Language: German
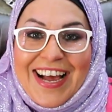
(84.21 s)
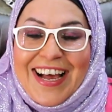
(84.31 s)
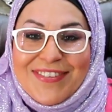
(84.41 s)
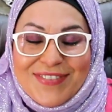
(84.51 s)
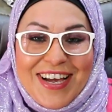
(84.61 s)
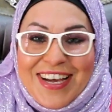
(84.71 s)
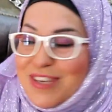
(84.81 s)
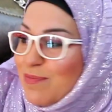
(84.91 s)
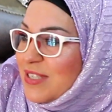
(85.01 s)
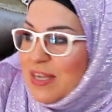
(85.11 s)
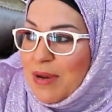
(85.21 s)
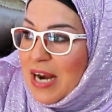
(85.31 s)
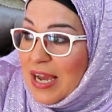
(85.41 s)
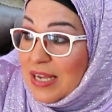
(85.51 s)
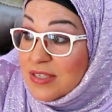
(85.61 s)
Ähm, ich musste immer
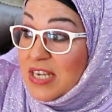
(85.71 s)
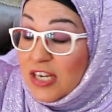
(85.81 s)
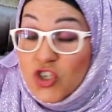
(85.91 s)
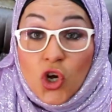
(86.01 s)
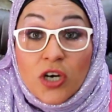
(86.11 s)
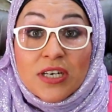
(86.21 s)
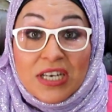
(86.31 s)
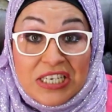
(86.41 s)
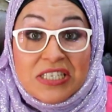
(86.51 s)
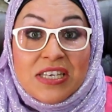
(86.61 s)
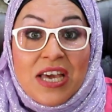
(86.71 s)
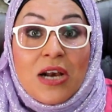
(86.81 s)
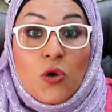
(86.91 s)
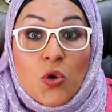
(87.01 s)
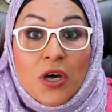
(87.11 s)
lachen. Also die hat schon richtig
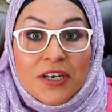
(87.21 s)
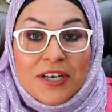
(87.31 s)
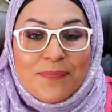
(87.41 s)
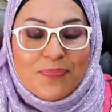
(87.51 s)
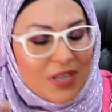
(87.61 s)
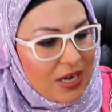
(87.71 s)
Allüren. Ne?